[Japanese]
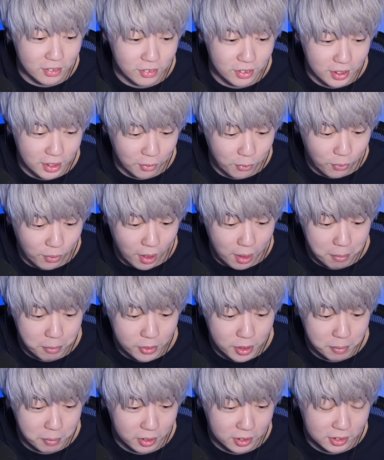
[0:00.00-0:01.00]
るんで結構か
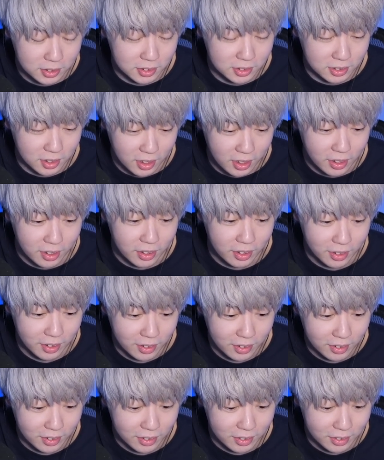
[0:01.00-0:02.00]
ぶりますはい
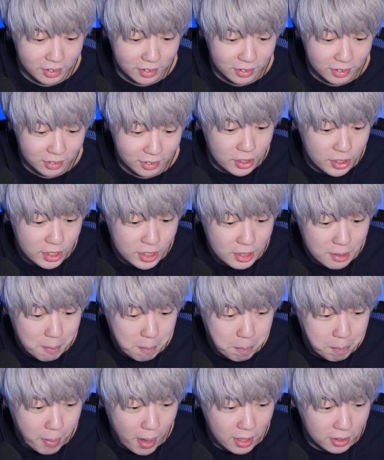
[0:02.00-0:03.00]

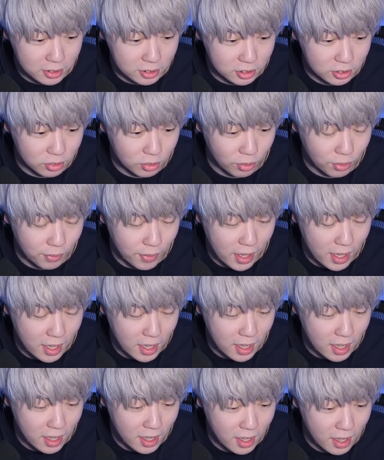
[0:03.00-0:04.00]
インパクト
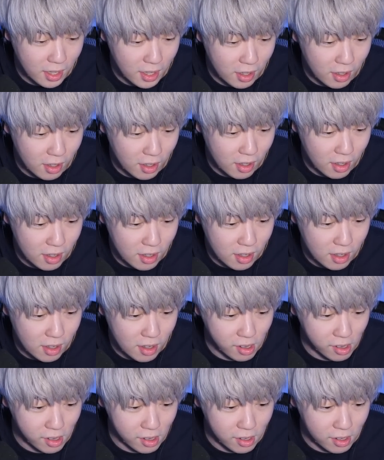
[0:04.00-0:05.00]

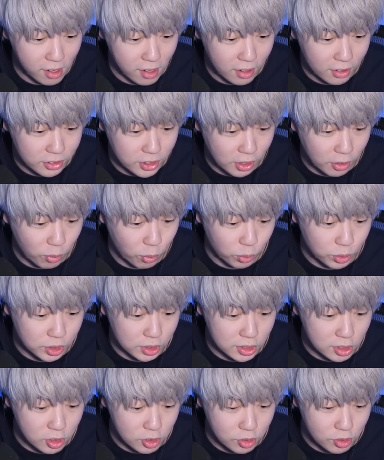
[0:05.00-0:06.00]
は結構惜
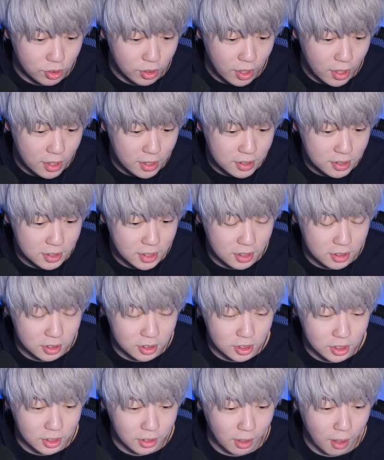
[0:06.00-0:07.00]
しい選手いるな
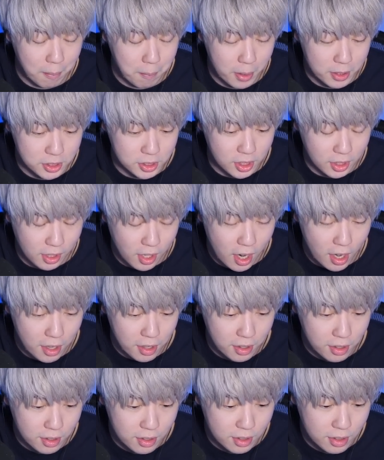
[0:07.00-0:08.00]
エンゼルス引けたらマジでかい
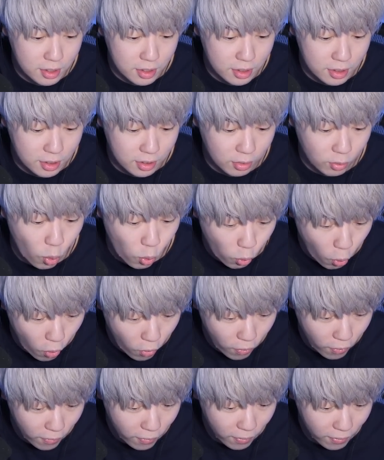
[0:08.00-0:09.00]
ここ
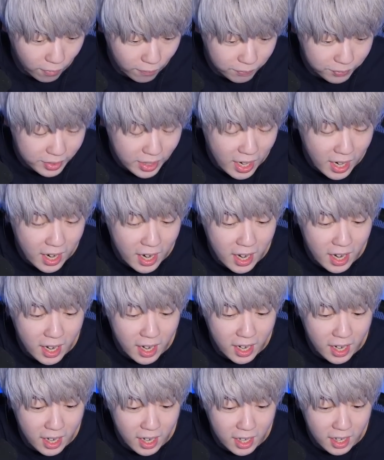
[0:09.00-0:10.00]

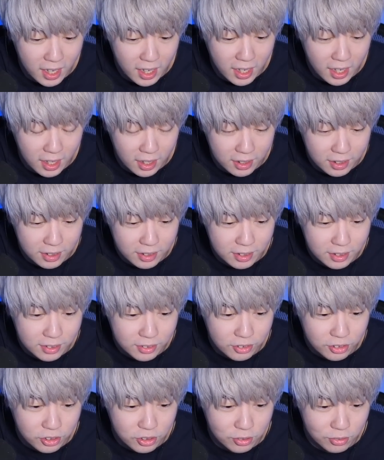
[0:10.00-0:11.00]

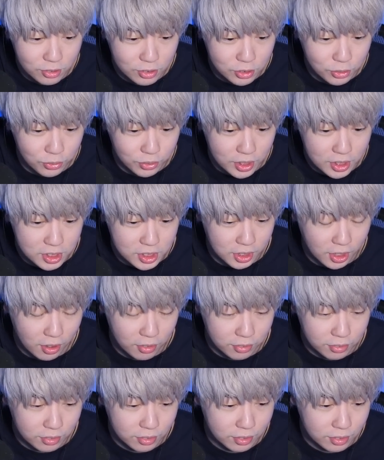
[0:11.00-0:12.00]
にゃー球場で違う